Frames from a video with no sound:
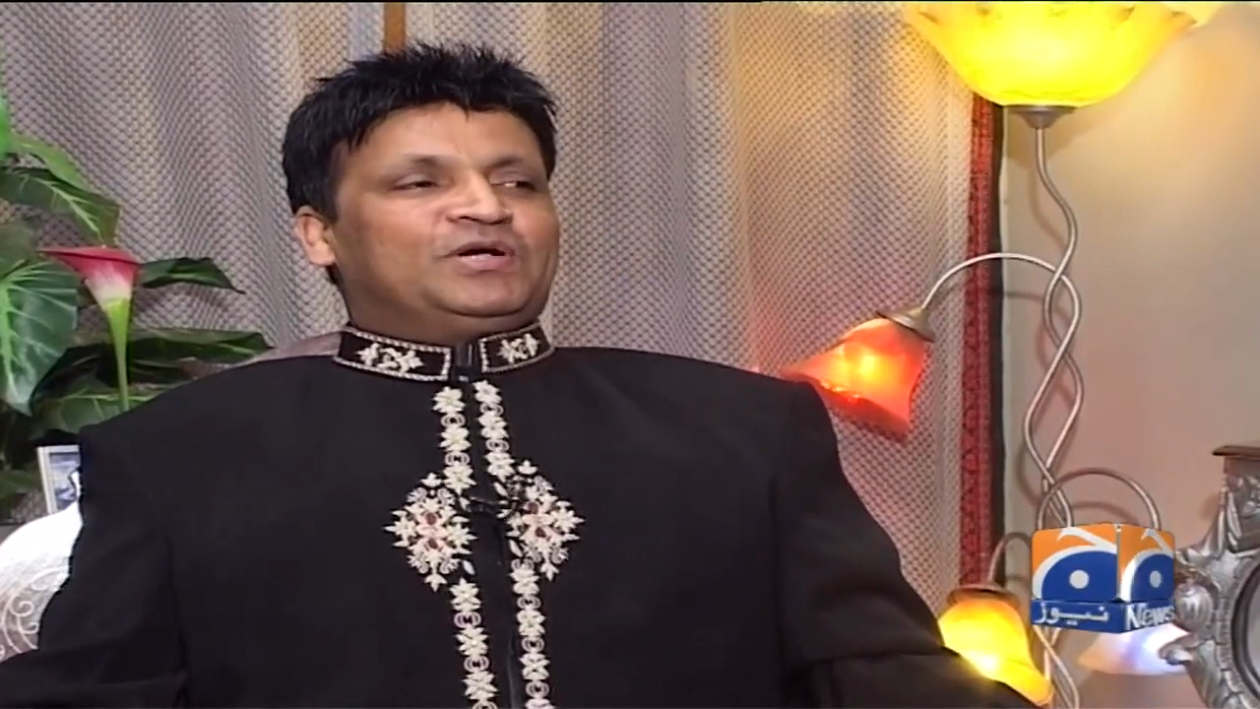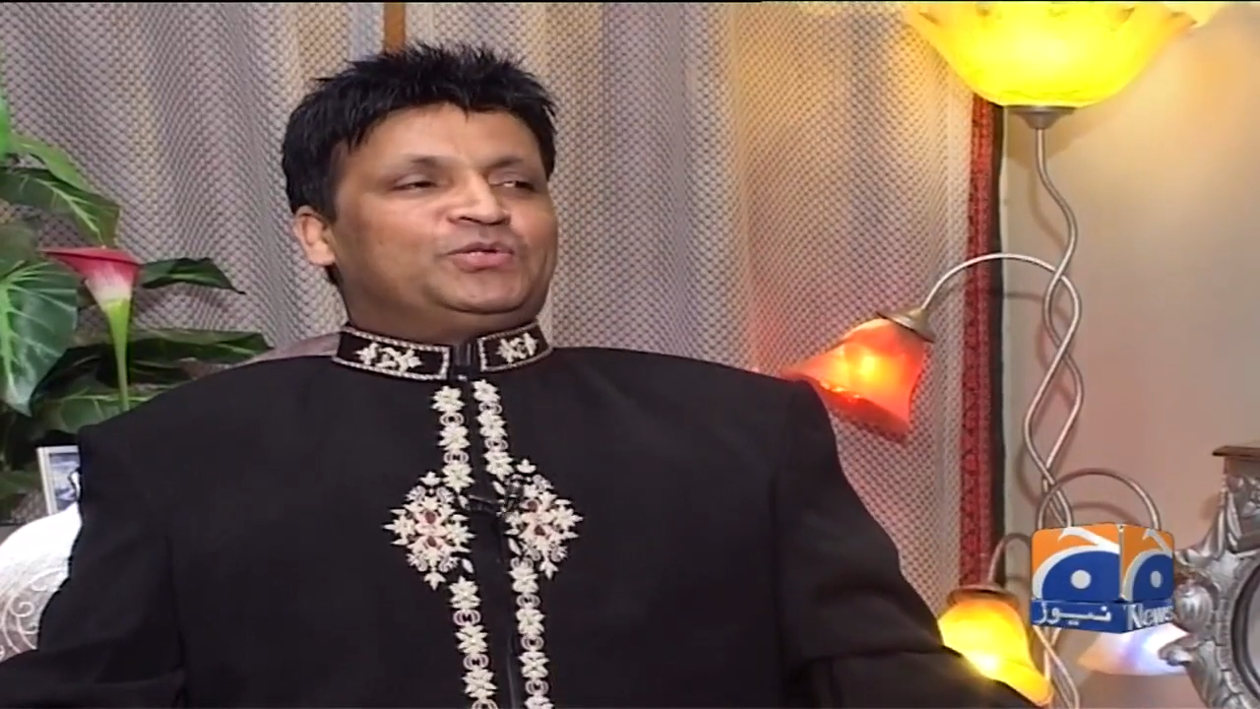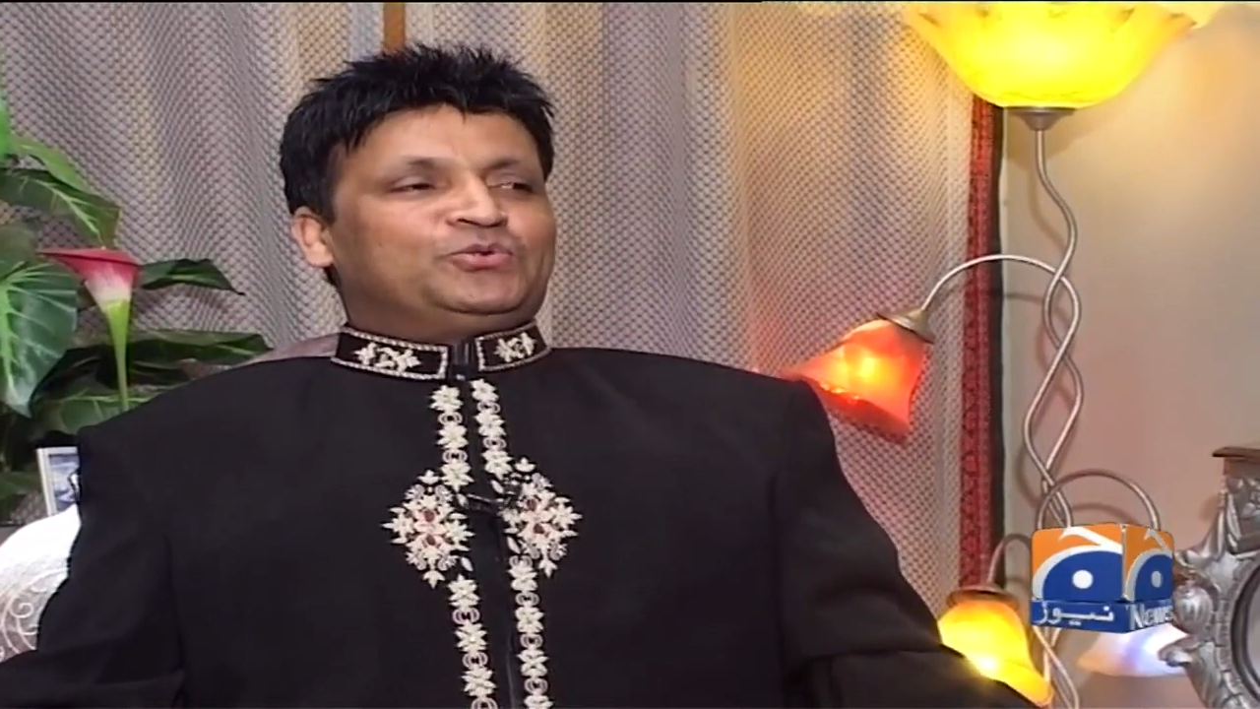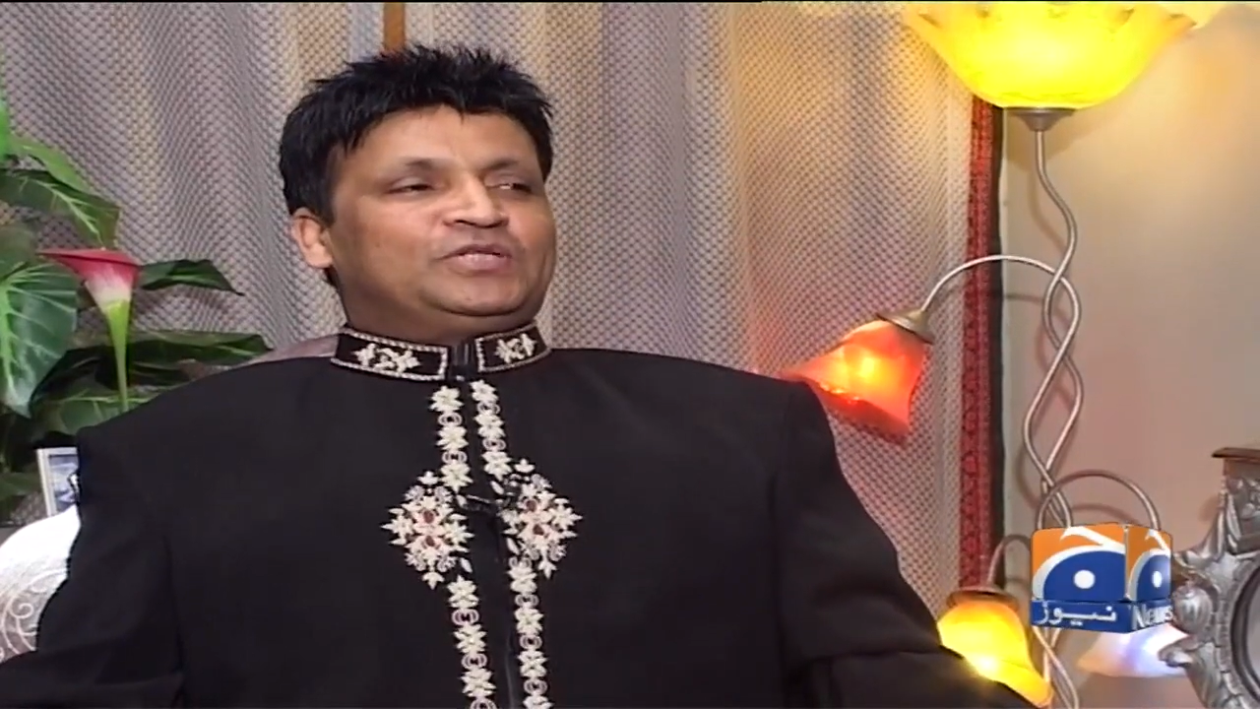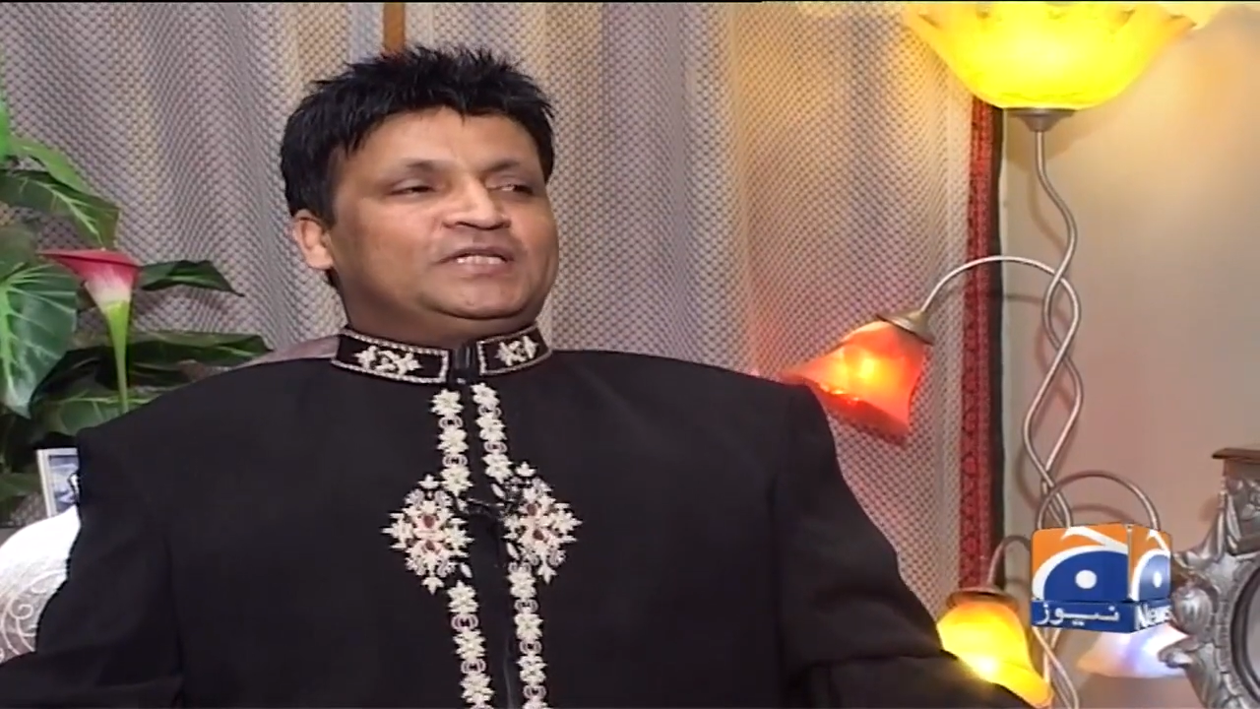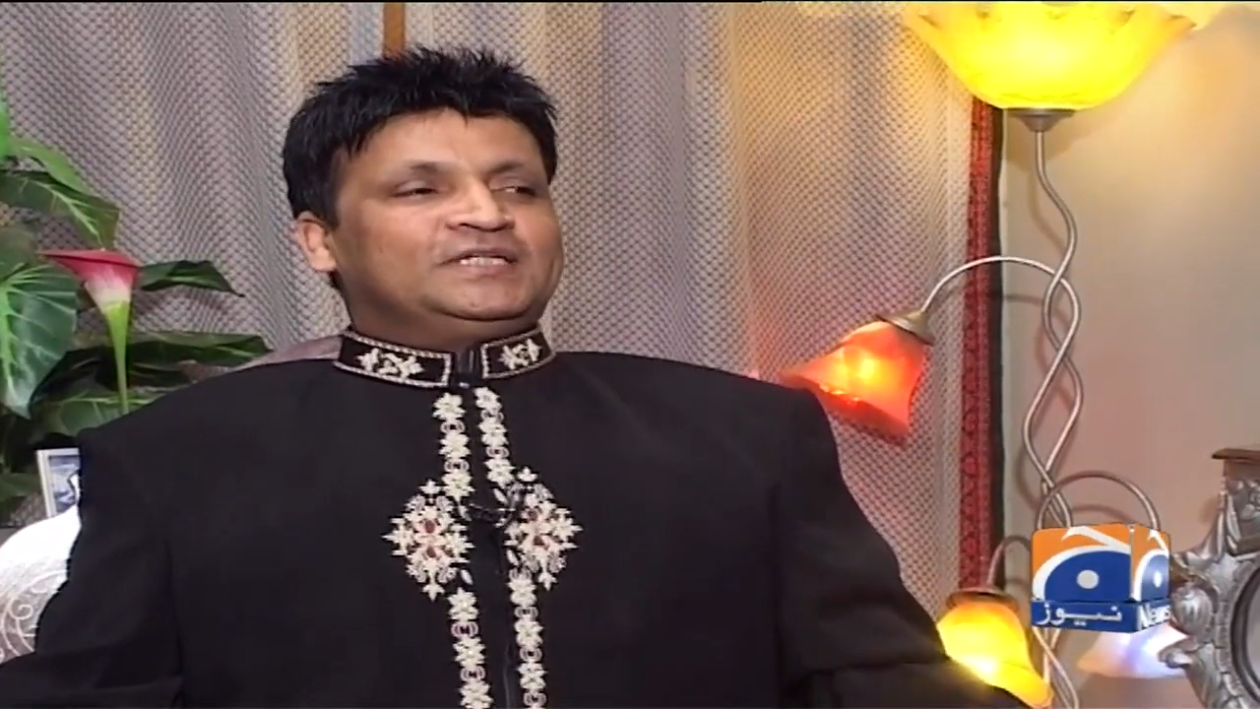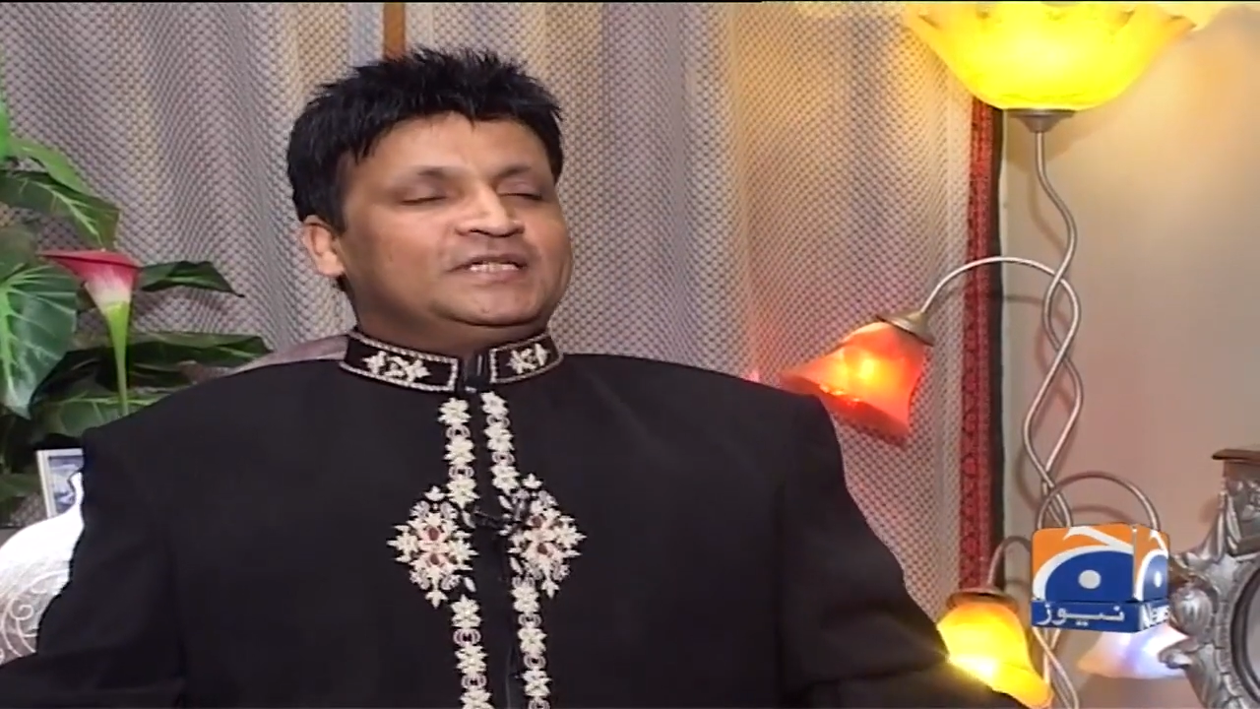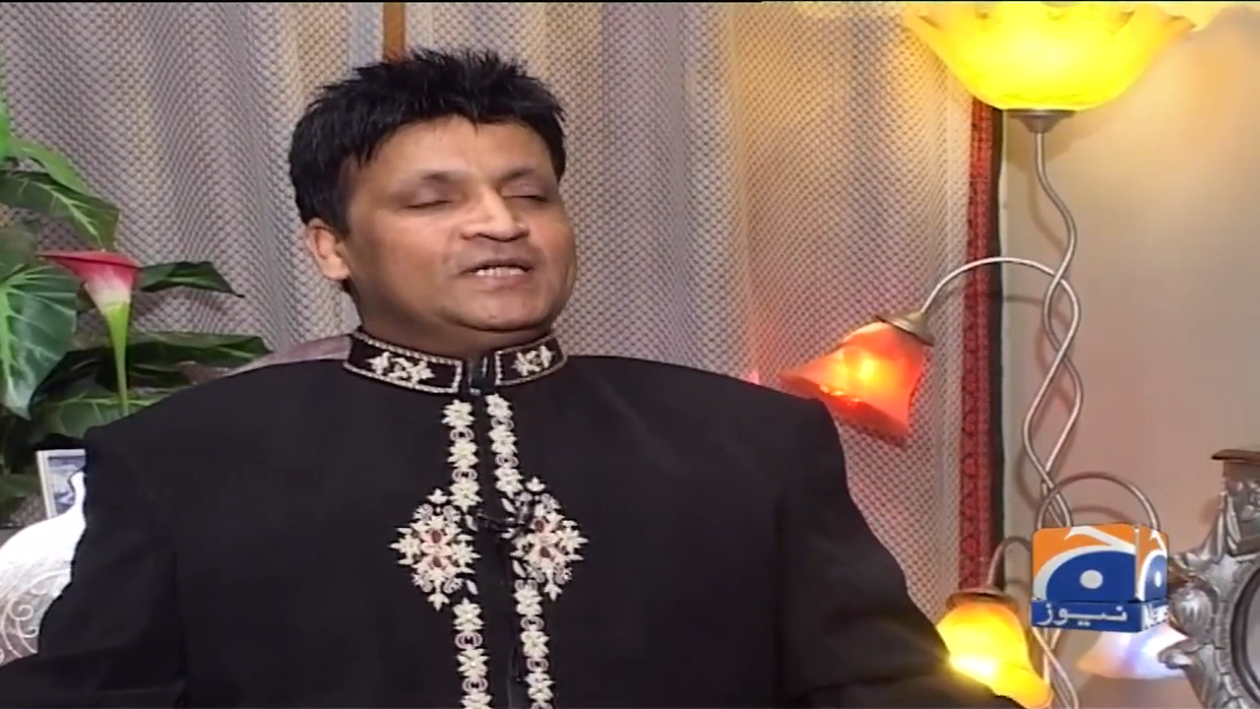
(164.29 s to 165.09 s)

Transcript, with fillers: बात होती